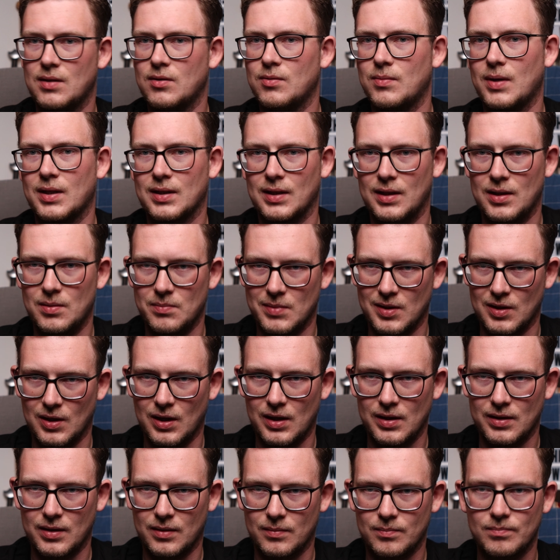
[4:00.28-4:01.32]
ja, ihr macht alle
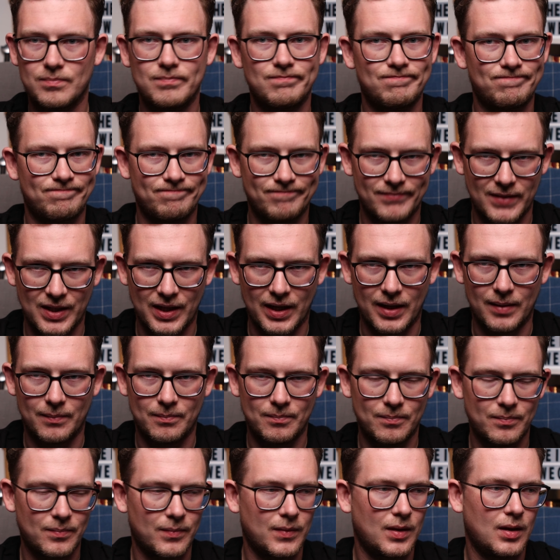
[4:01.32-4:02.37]
Mittelalter. Ja.
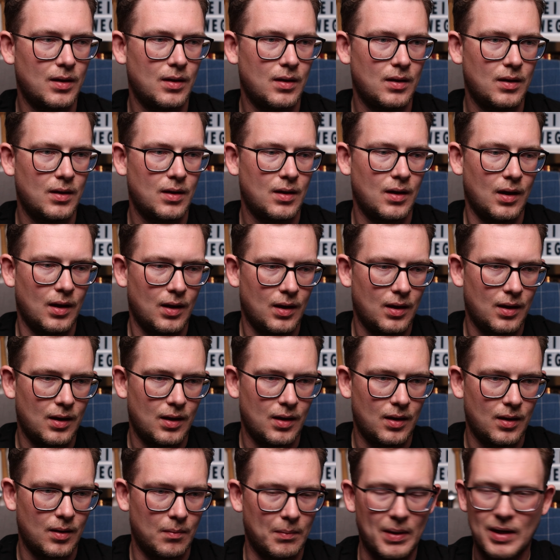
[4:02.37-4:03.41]

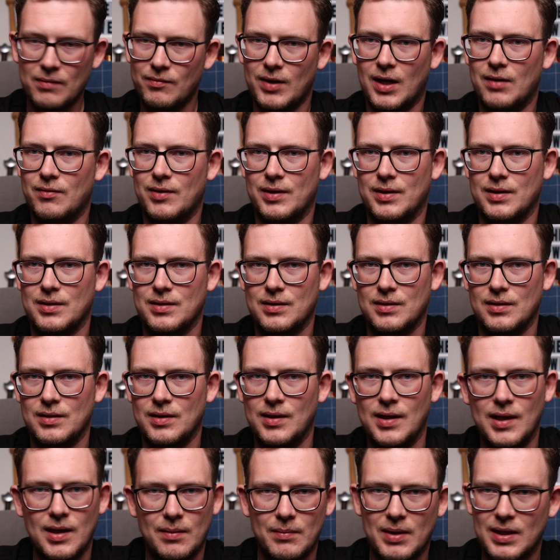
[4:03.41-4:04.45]
Machen wir aber nicht.
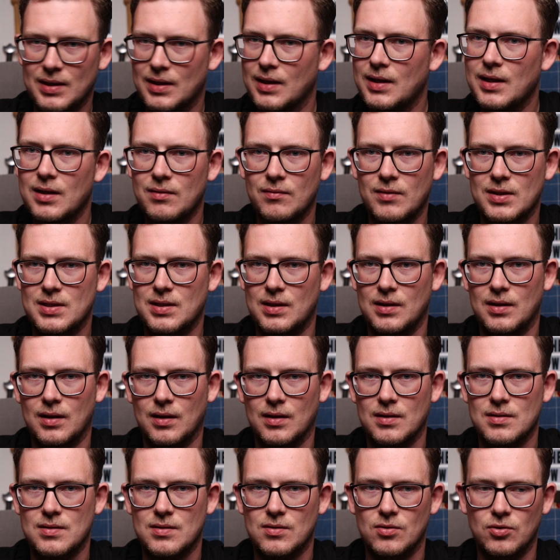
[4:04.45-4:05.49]
Jeder macht da irgendwas
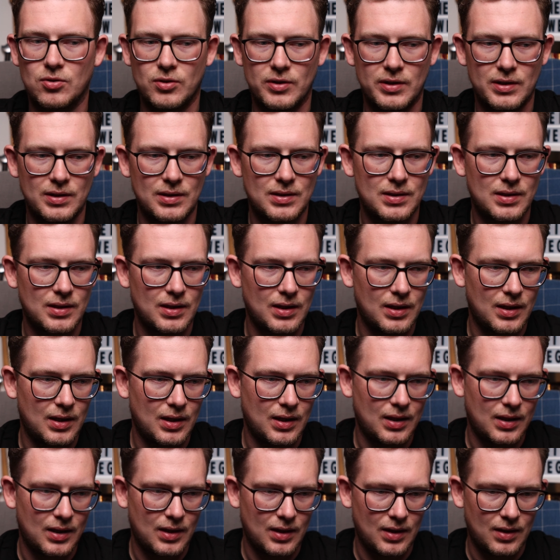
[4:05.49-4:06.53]
anderes. Und
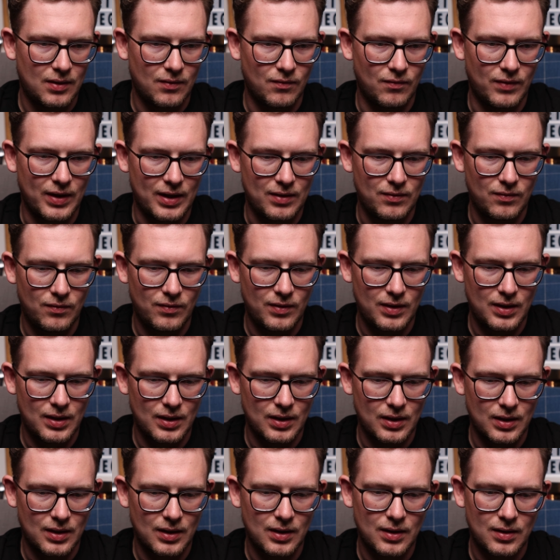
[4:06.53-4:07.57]
wenn
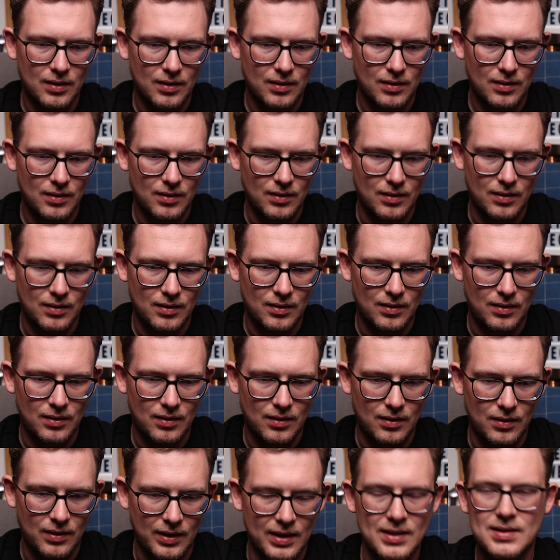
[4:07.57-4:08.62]
wir
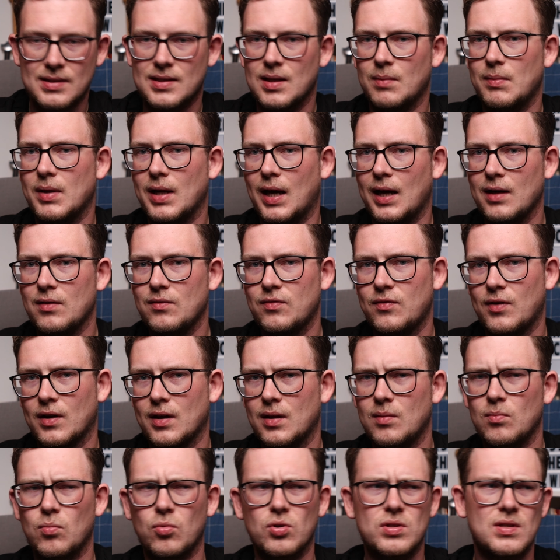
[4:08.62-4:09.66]
jetzt damit
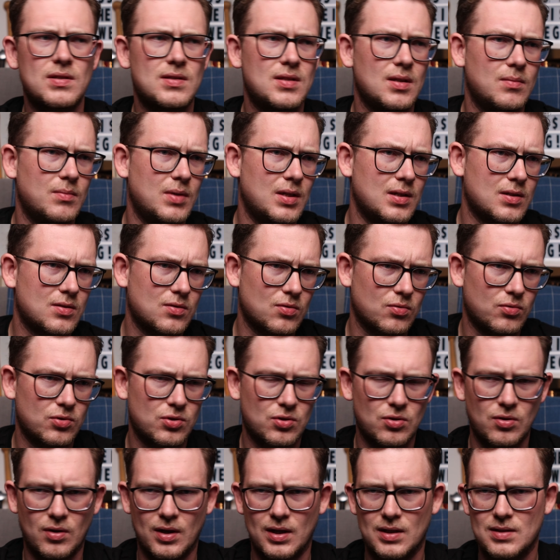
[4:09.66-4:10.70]
anfangen, muss es immer
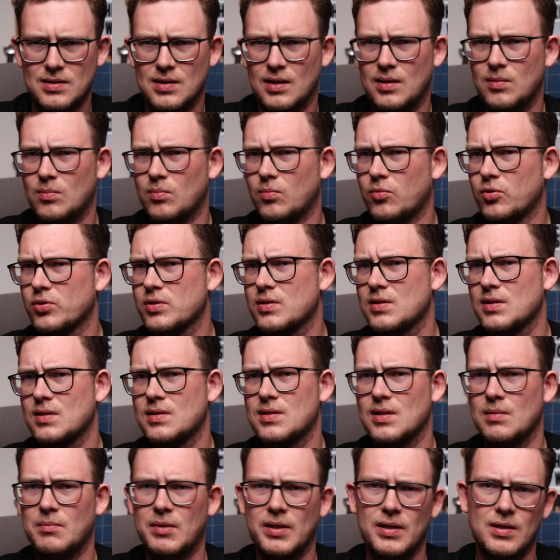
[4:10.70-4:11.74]
historisch korrekt sein, muss
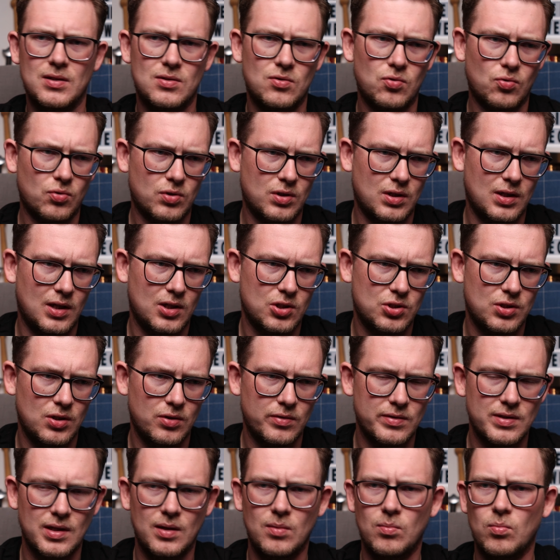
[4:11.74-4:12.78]
es immer eine historische
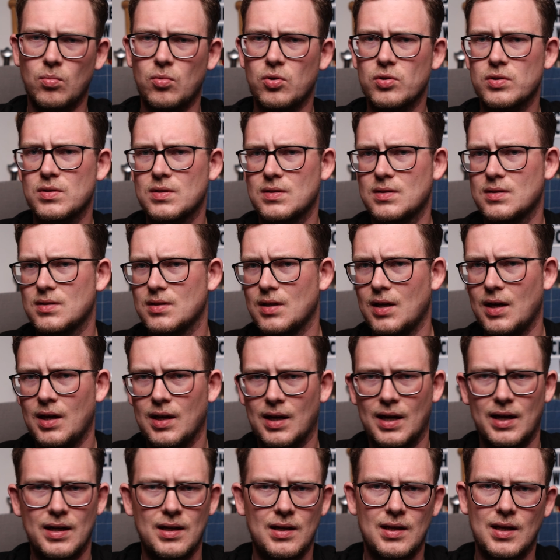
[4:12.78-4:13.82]
Darstellung sein, muss,
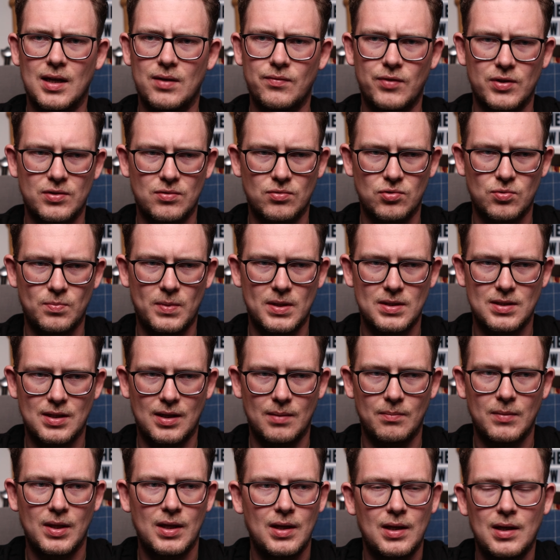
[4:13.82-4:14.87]
kann ich nicht einfach so Spaß
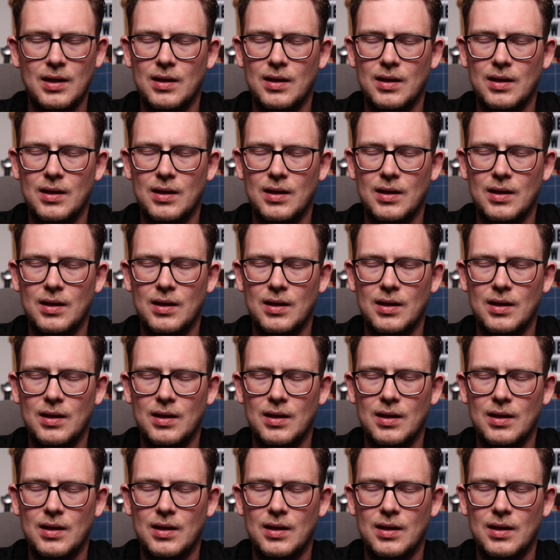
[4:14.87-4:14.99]
haben.